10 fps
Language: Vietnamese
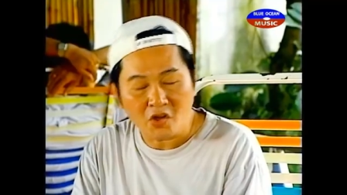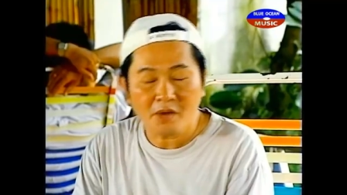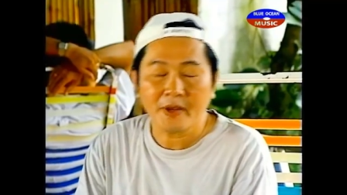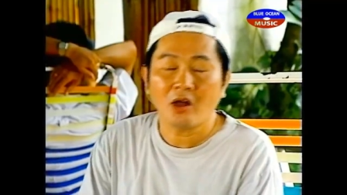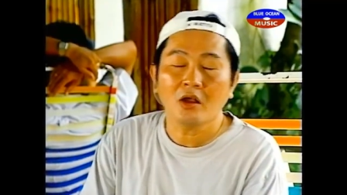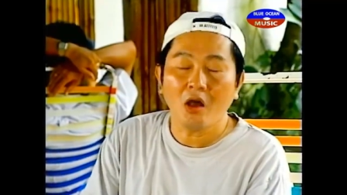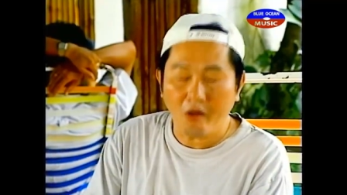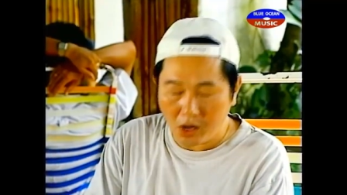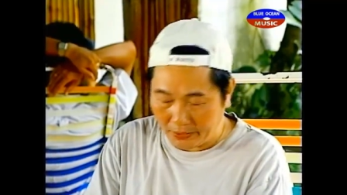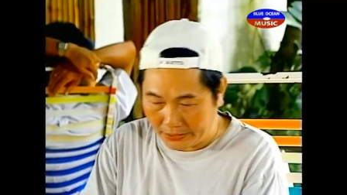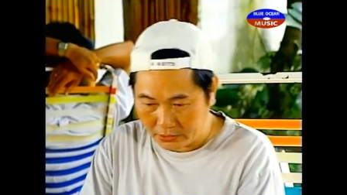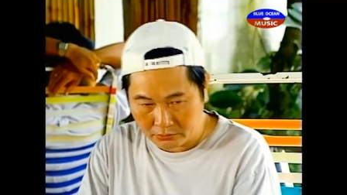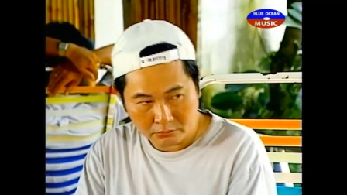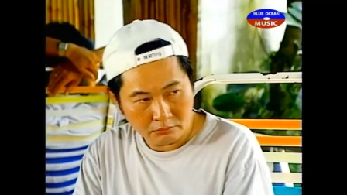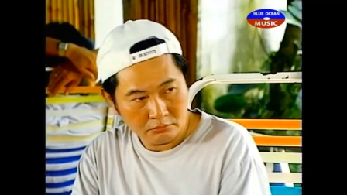đó mày khỏi lo mày.
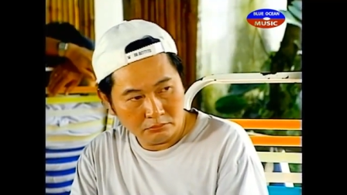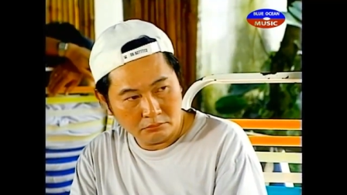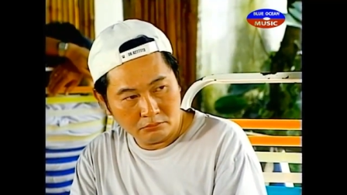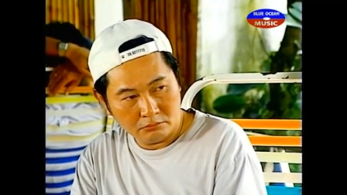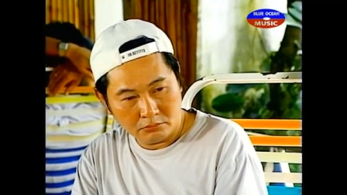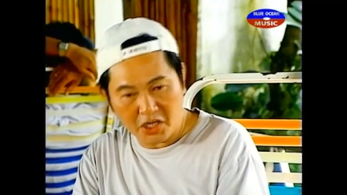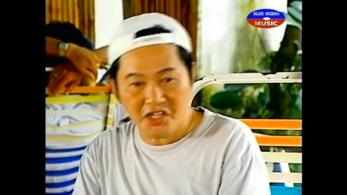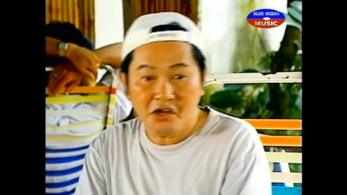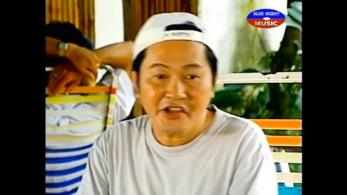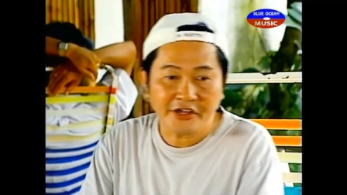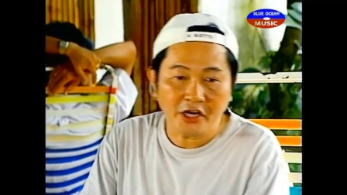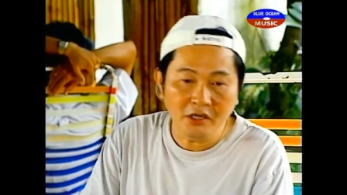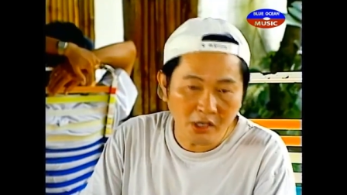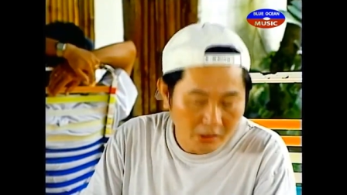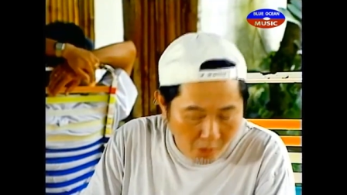Đi thưa về
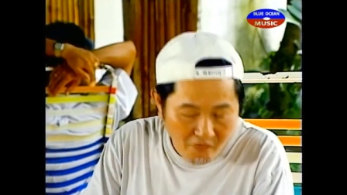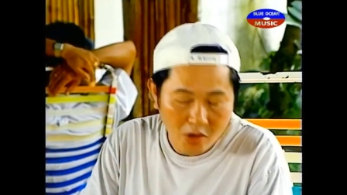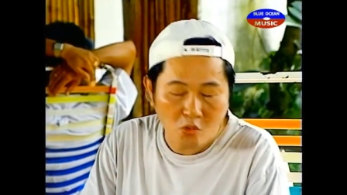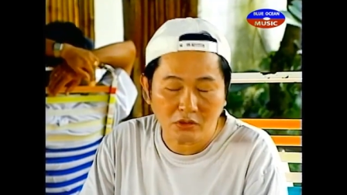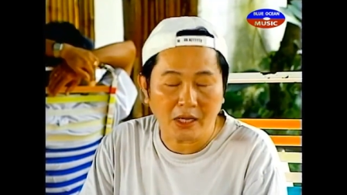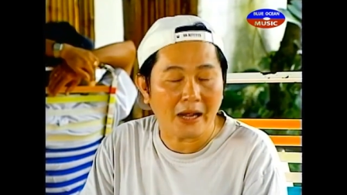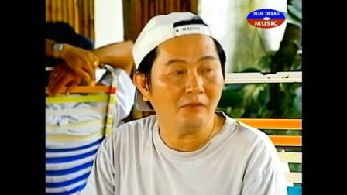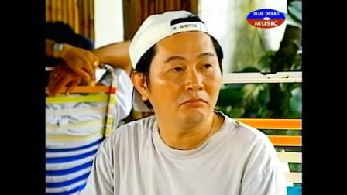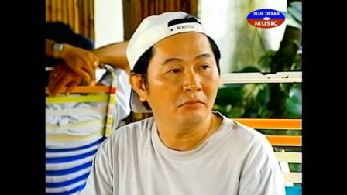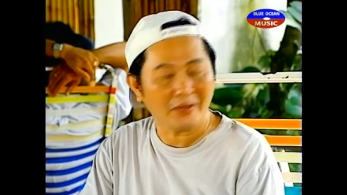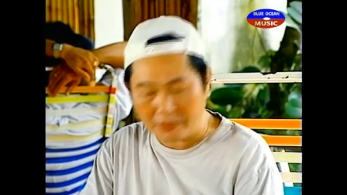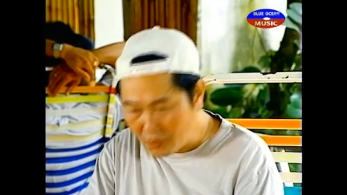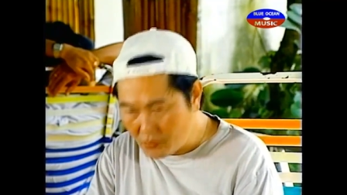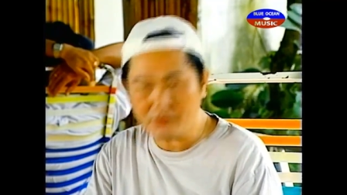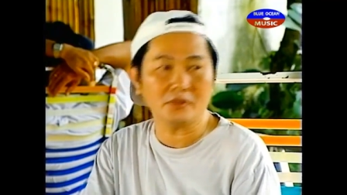trình đó là bổn phận của tao, phải làm
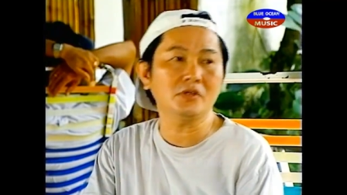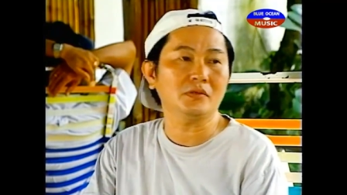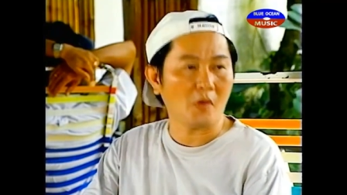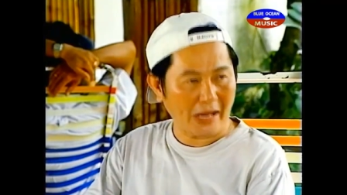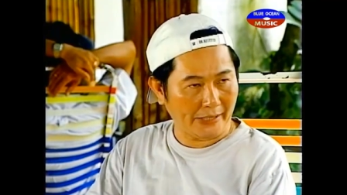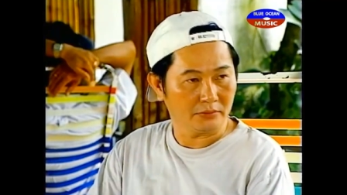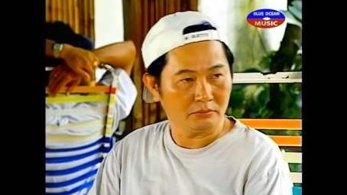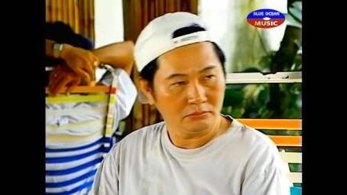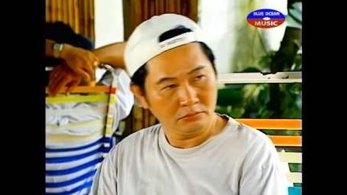thường xuyên mỗi ngày mà mày.